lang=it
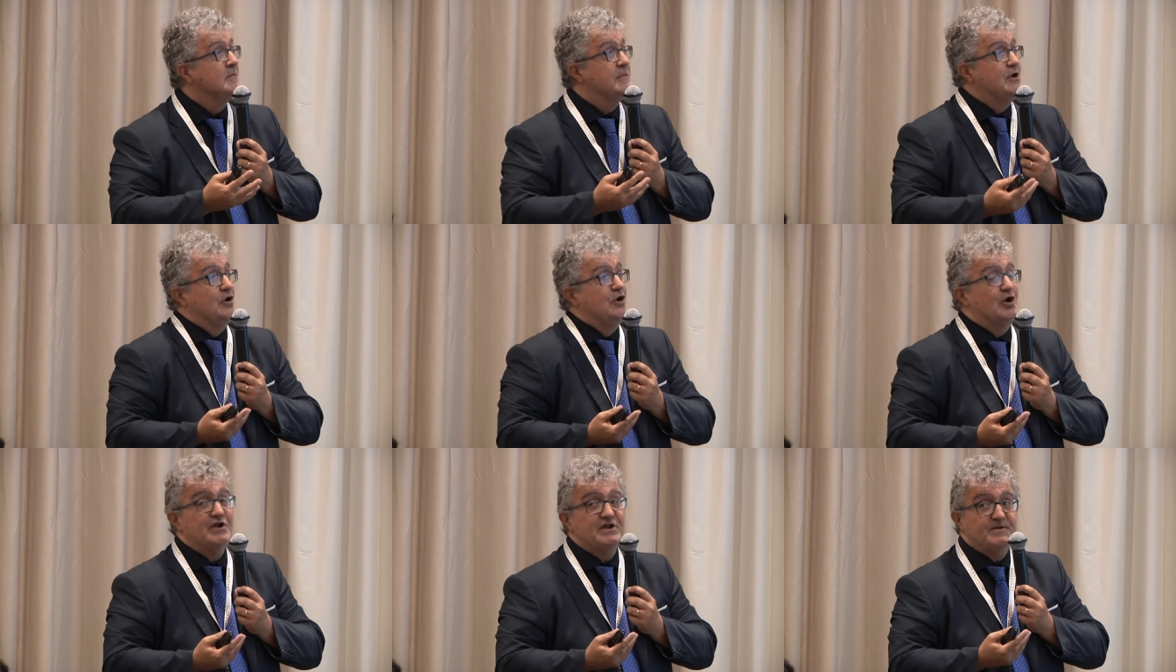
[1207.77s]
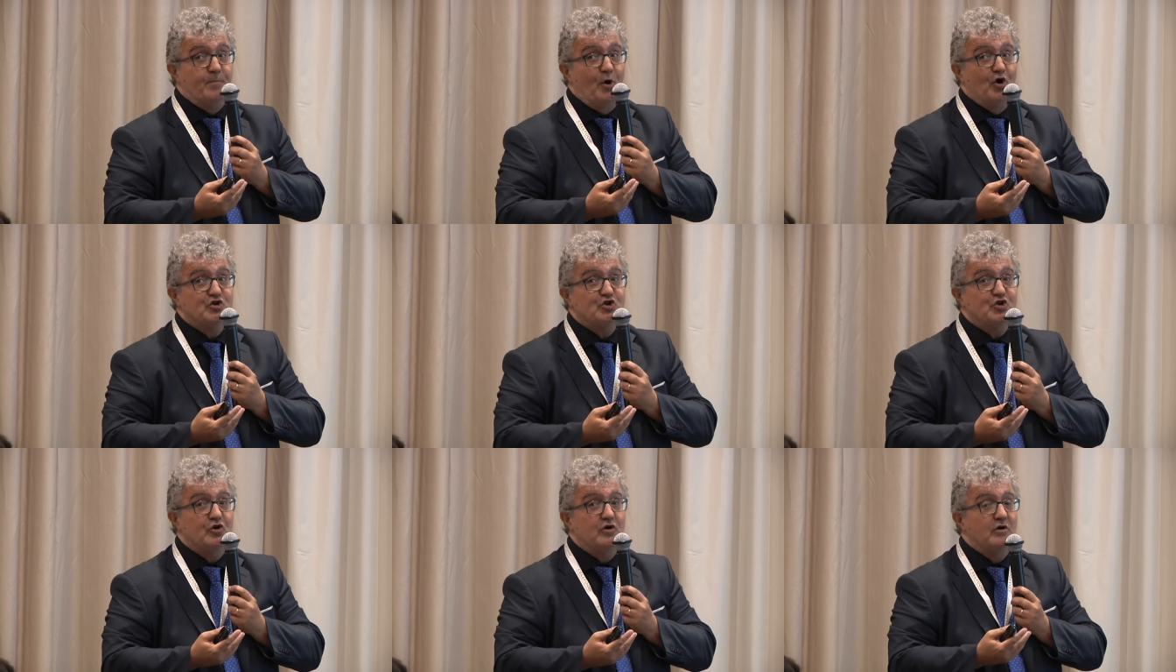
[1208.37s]
Io gli ho
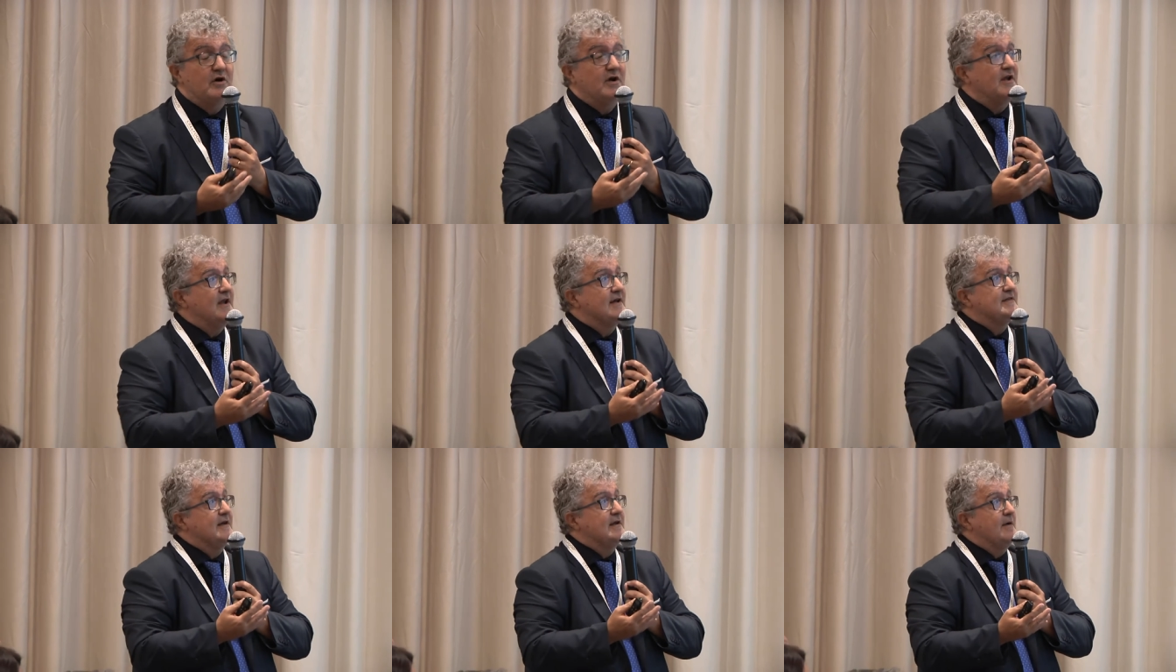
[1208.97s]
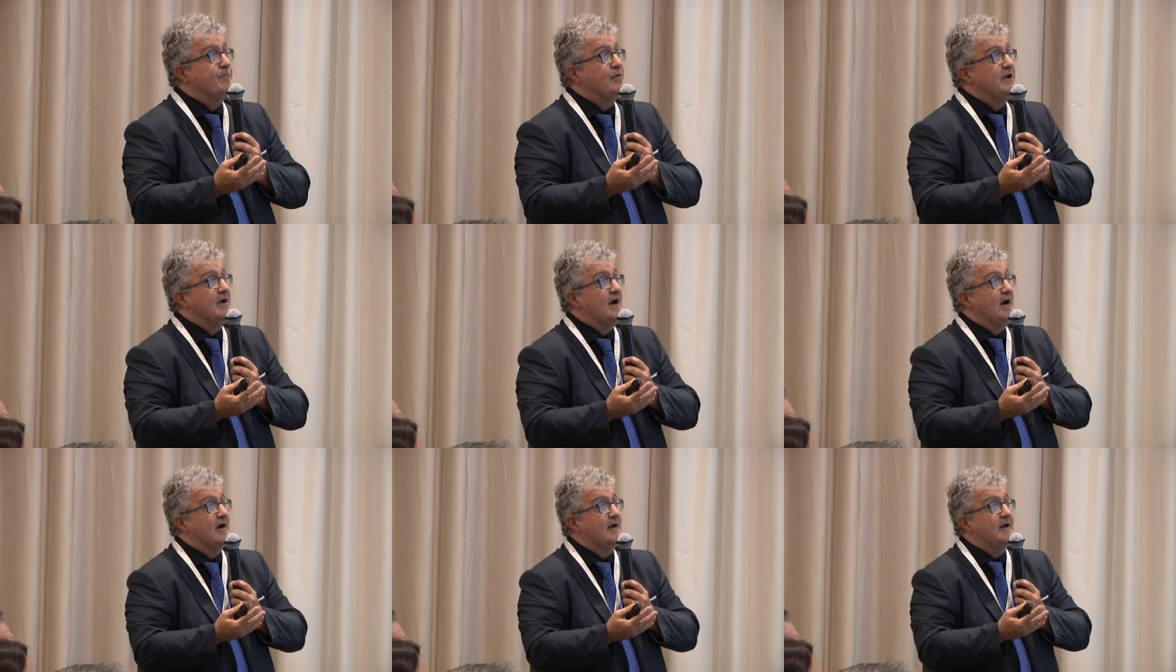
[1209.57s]
risposto, è la
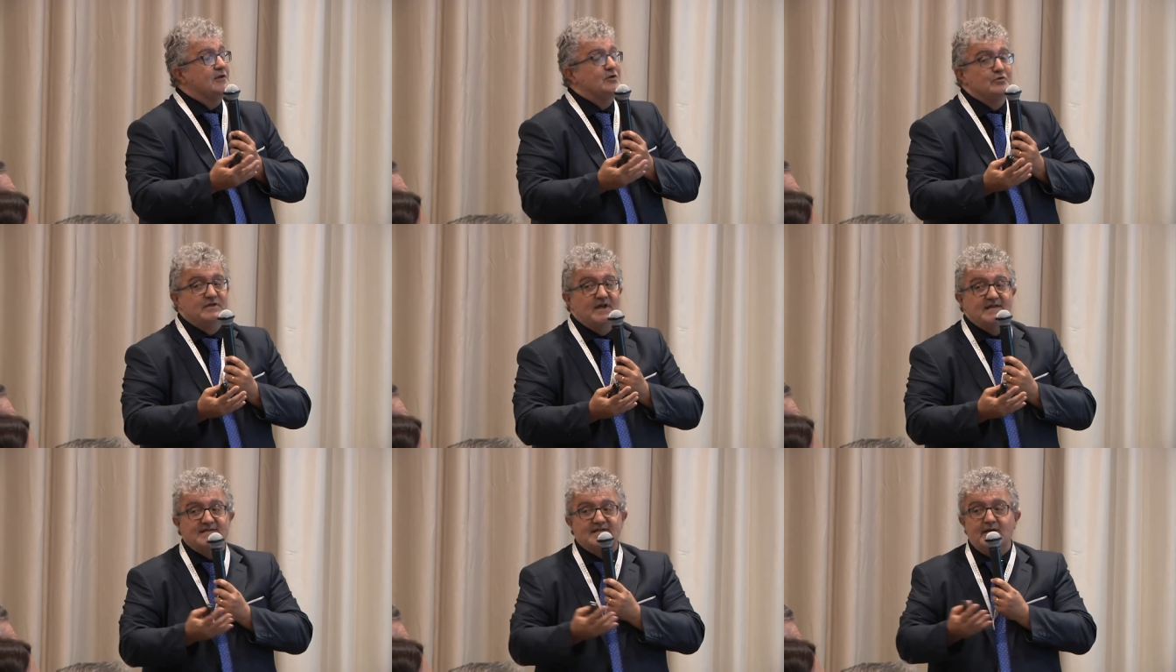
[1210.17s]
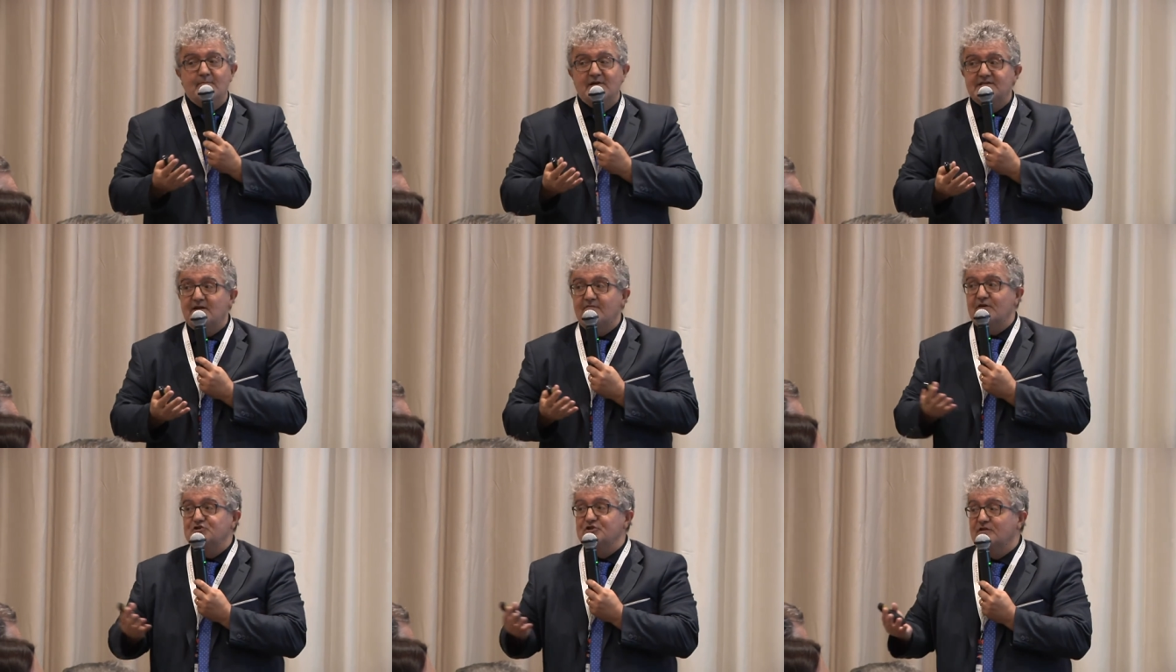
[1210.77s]
terapia che tutte insieme sta
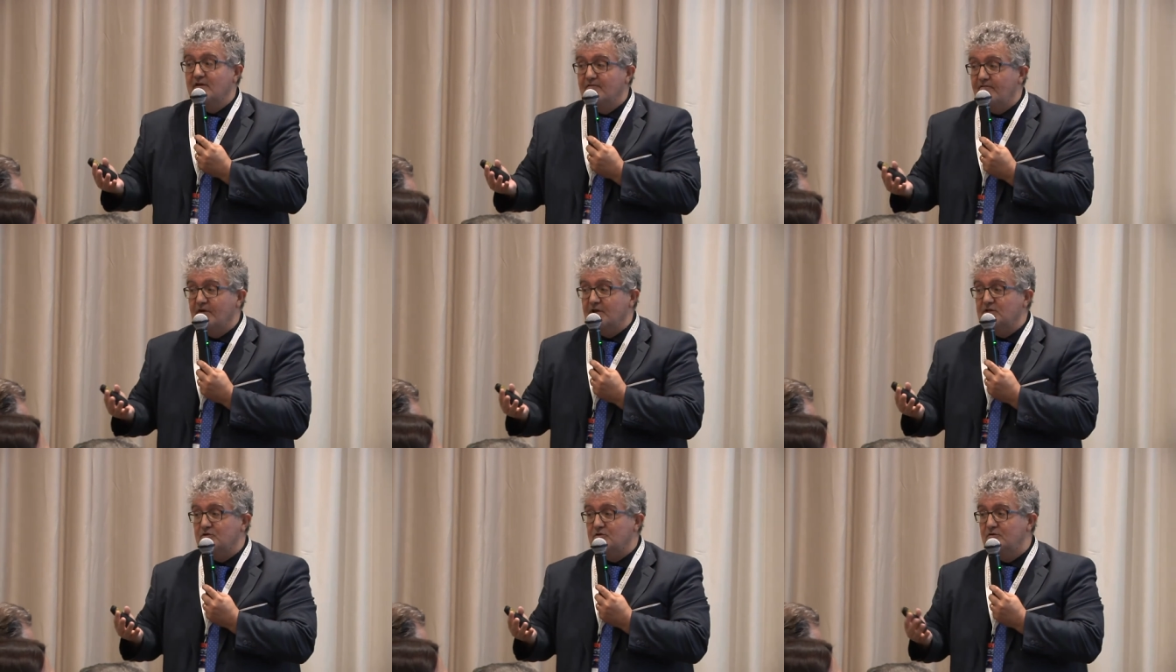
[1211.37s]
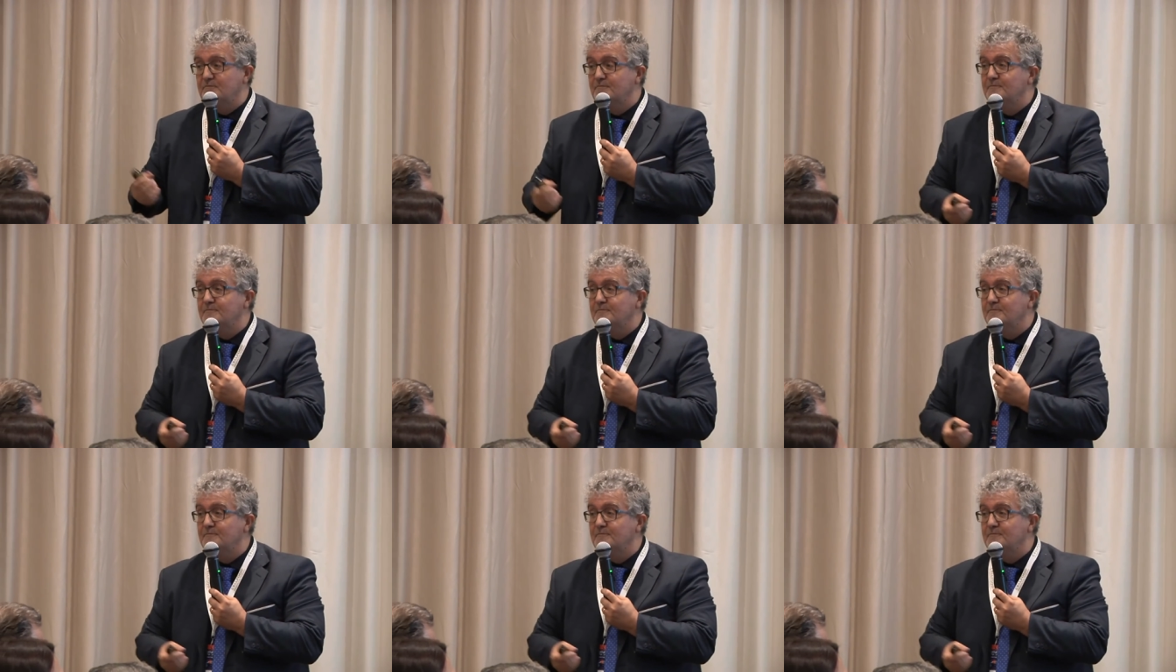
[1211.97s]
facendo effetto.